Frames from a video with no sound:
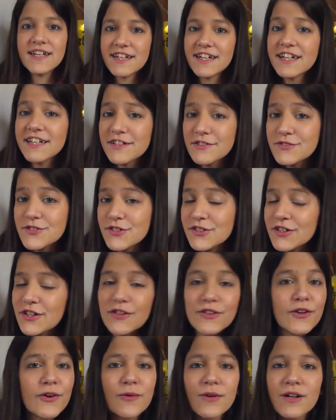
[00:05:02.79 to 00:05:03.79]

Y nosotros nos